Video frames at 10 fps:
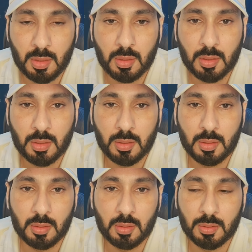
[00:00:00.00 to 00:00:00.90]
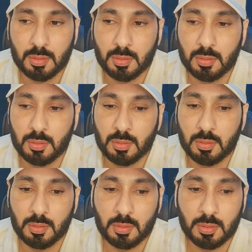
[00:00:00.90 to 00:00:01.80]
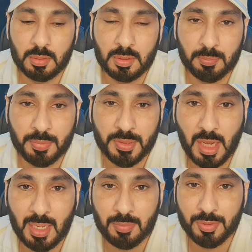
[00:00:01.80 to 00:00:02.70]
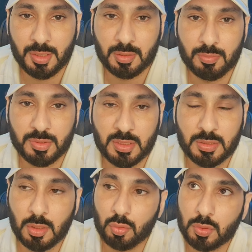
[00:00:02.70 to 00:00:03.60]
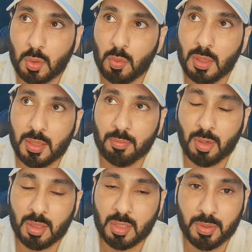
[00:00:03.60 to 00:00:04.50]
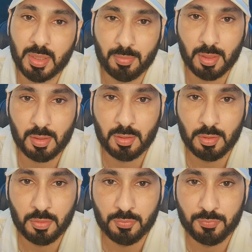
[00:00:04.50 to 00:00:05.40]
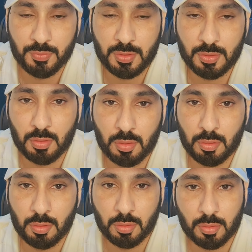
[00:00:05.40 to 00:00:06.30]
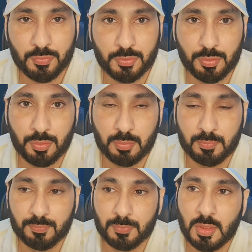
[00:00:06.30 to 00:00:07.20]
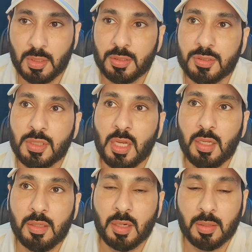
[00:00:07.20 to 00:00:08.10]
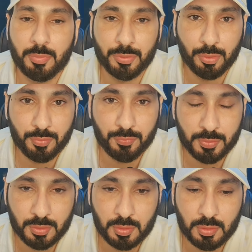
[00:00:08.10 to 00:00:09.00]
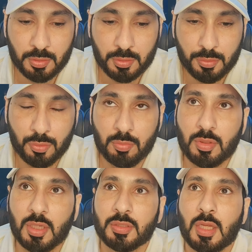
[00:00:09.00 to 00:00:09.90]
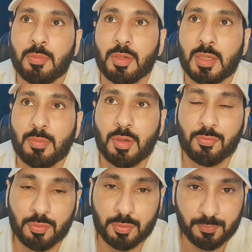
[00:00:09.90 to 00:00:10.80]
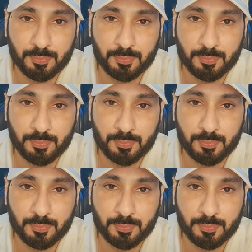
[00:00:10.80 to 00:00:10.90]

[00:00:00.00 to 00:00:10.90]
آه، آه، بدا على بدايه المسلسل وتو الان مركب كاميرا في آه، غرفه النوم جاء قرب عند غرفه النوم قاعد يطالع بالكاميرا فوق